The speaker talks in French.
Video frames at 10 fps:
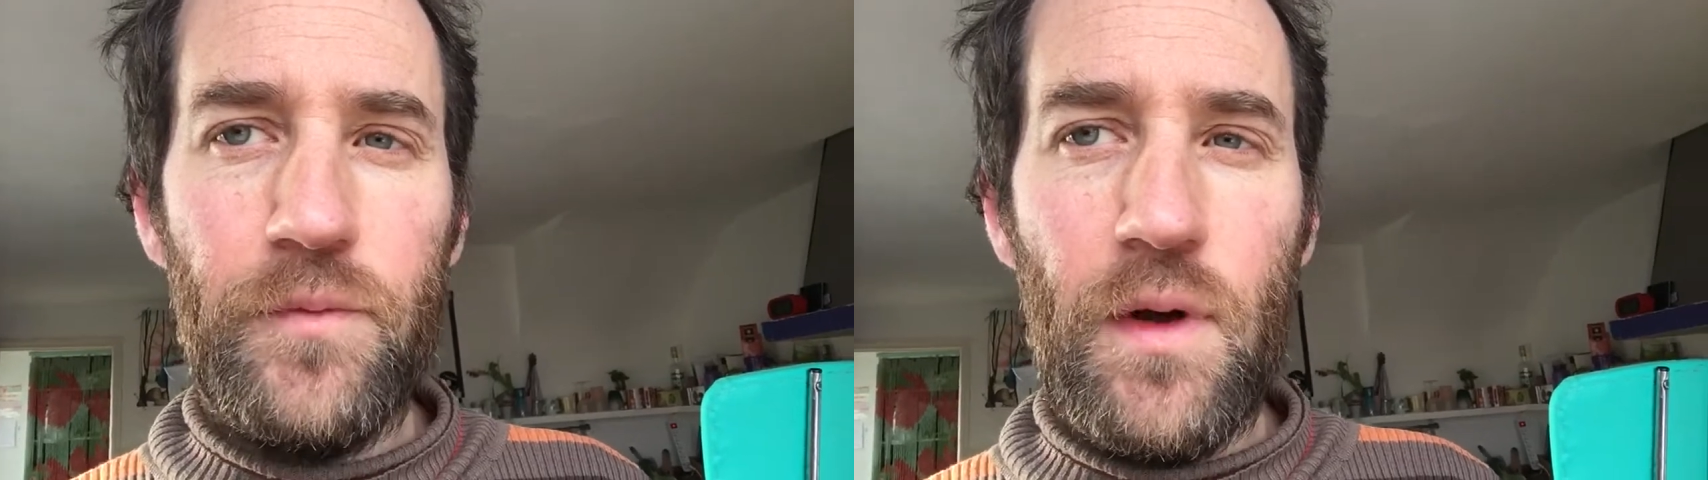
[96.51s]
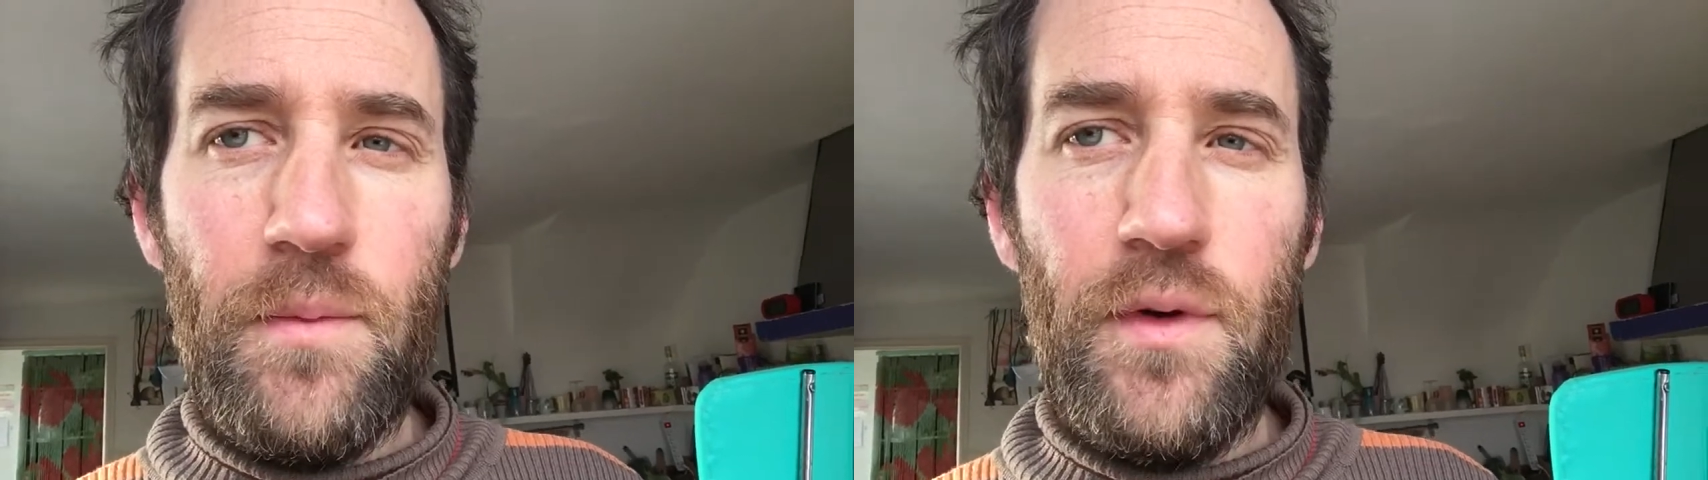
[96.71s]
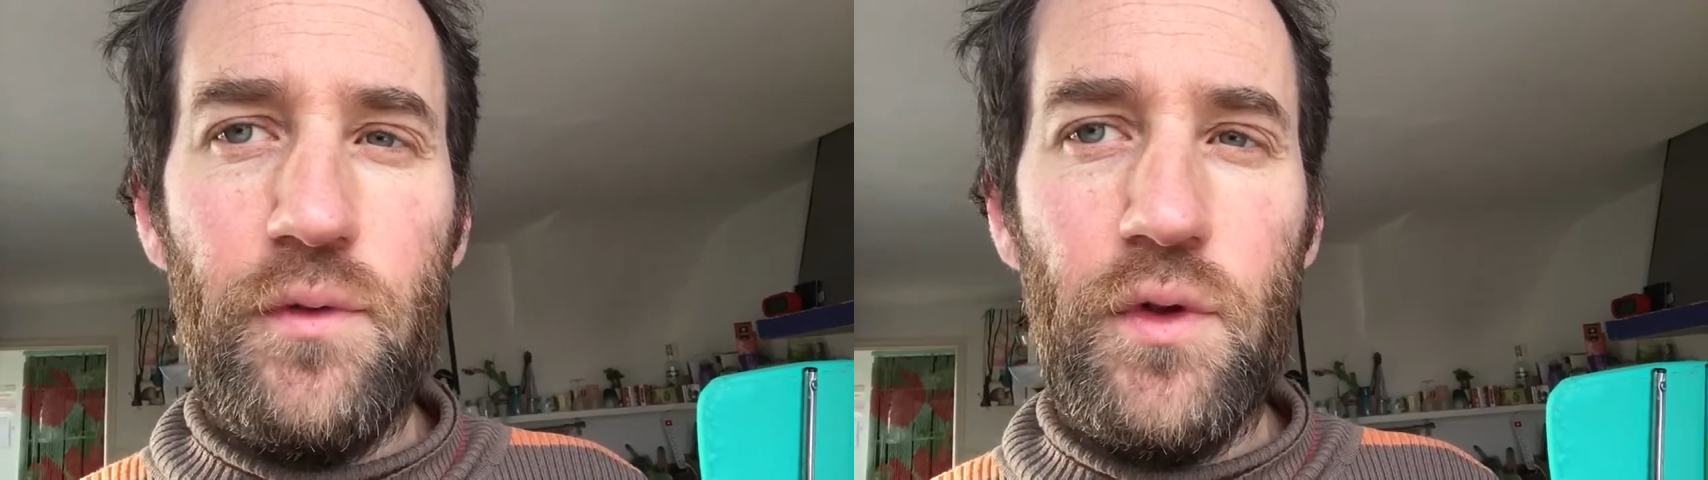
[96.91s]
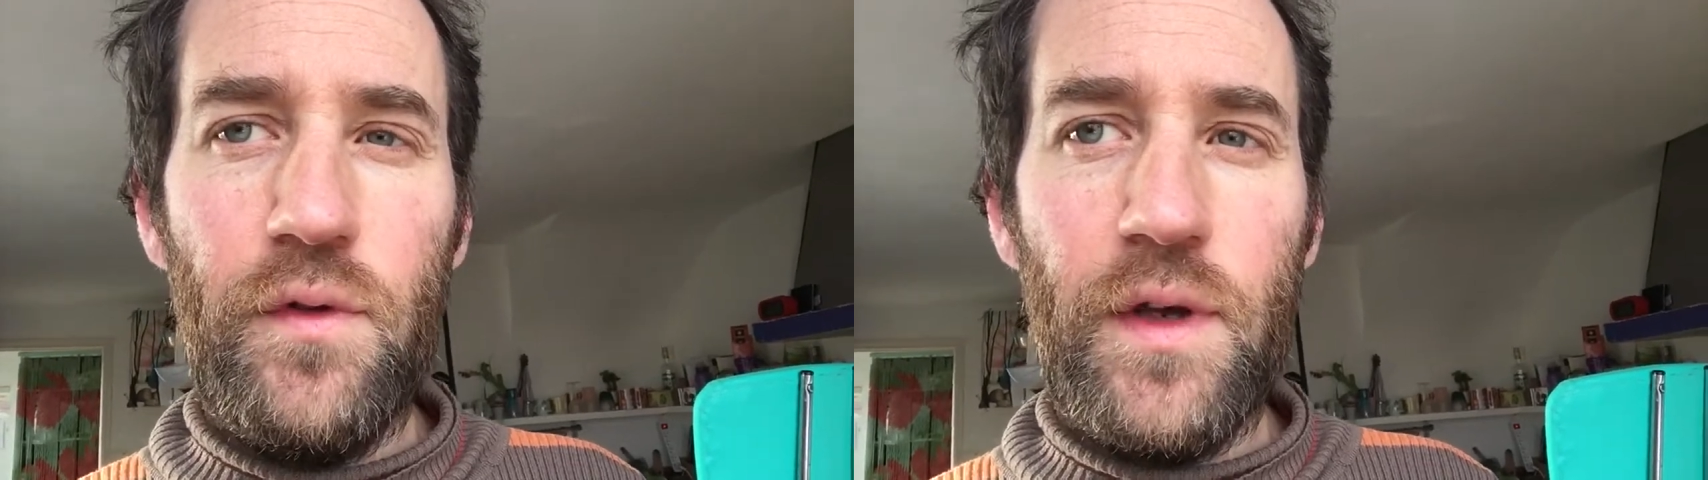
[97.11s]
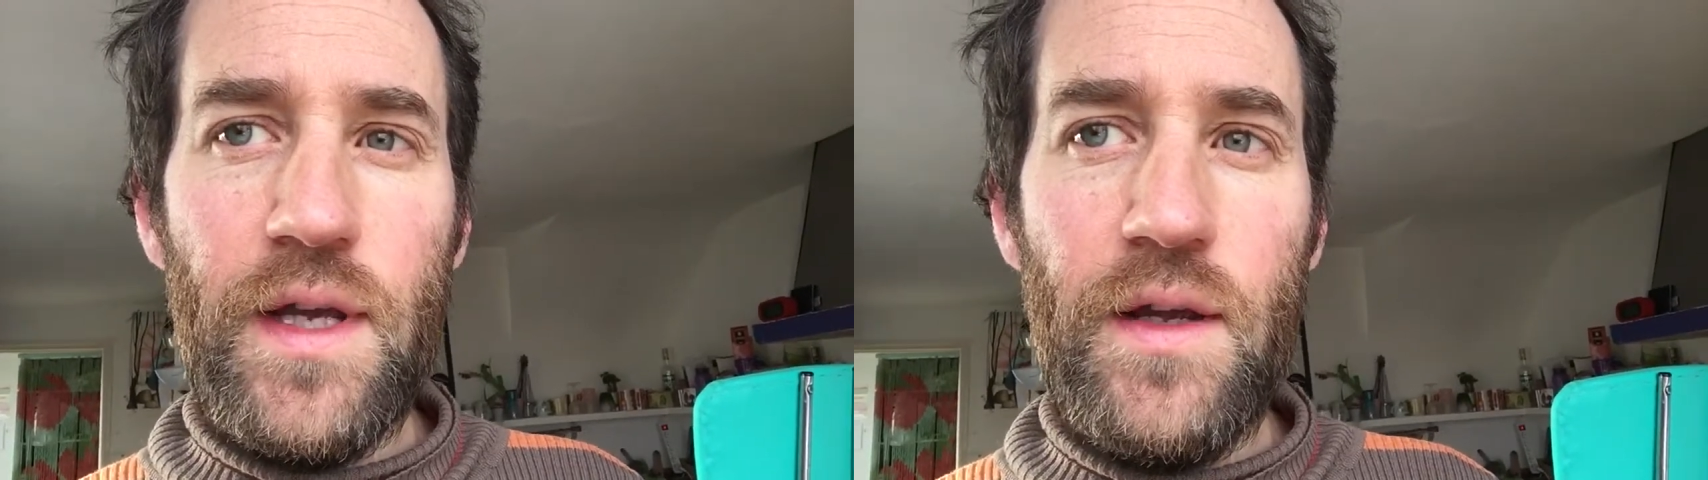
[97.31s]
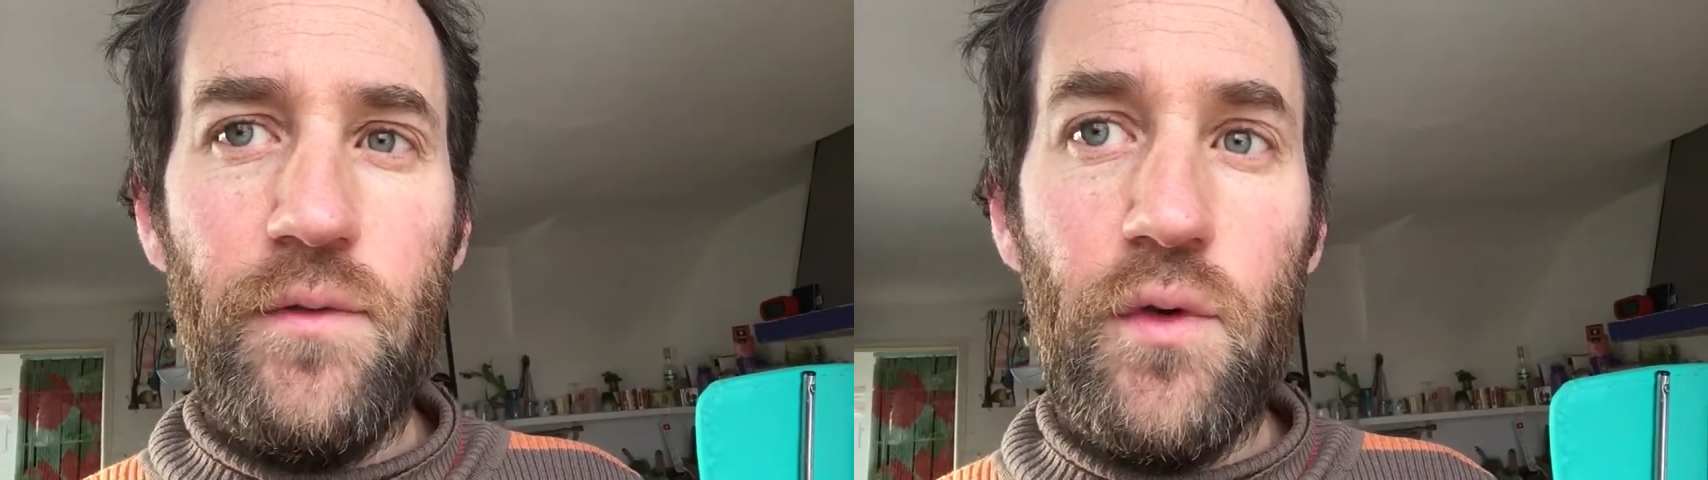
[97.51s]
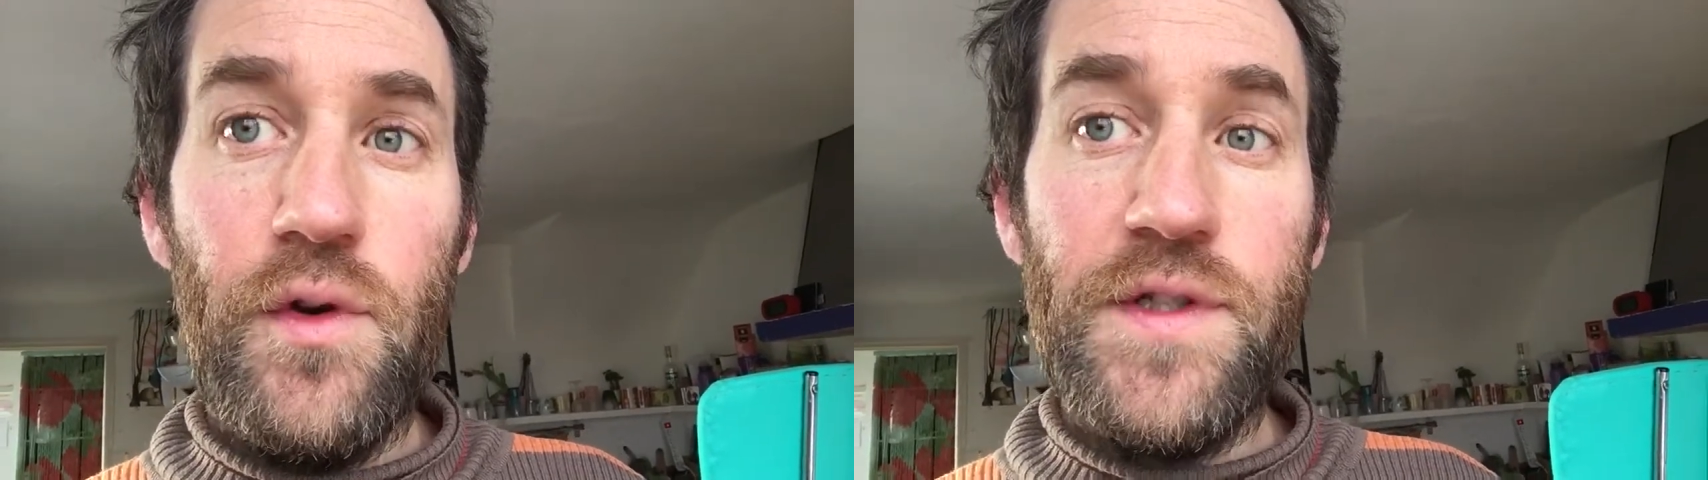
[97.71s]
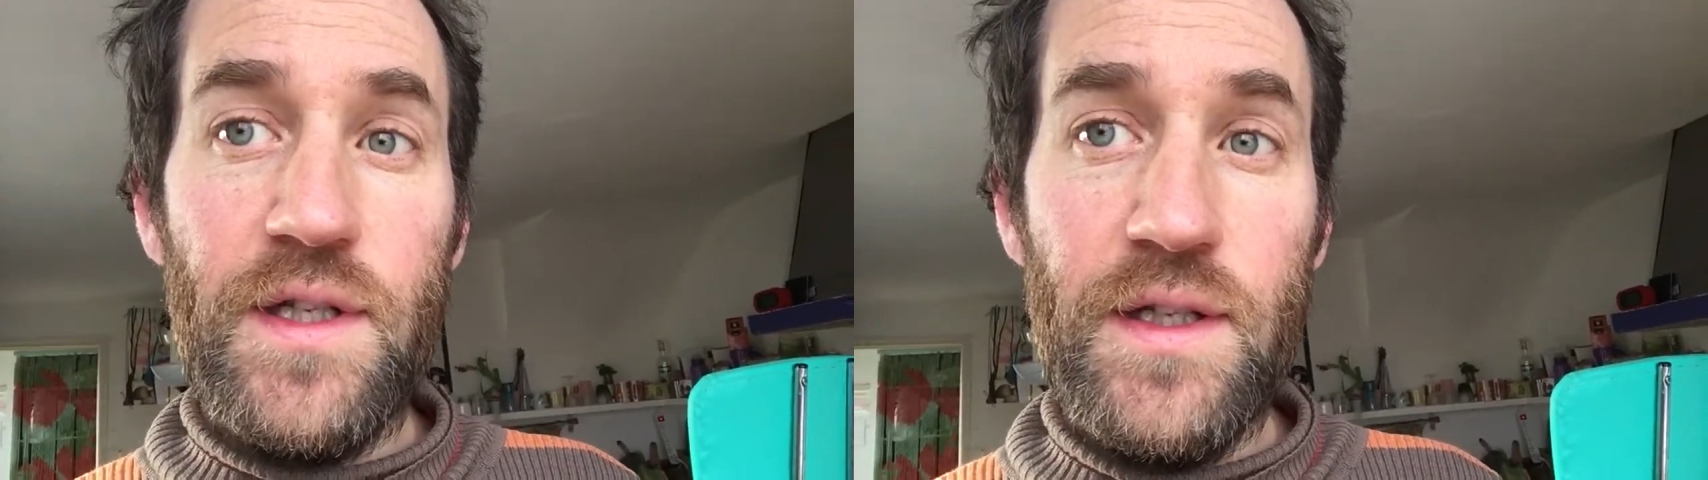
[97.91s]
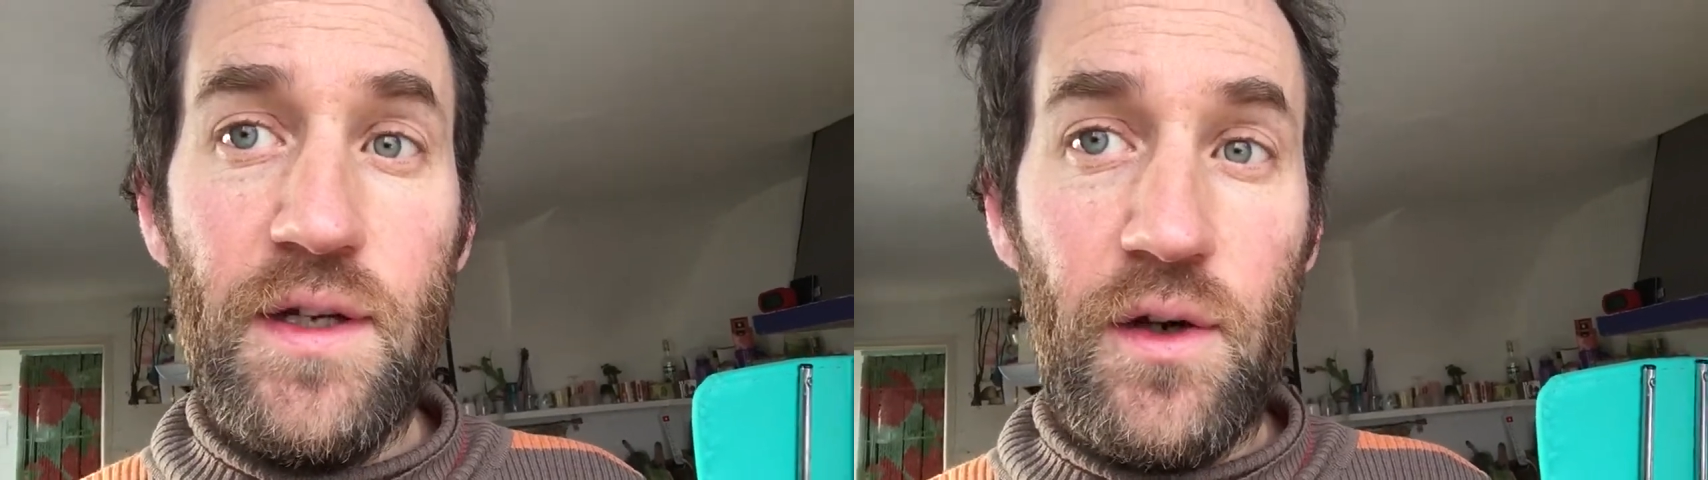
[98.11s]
Normalement, vous devriez vous renseigner,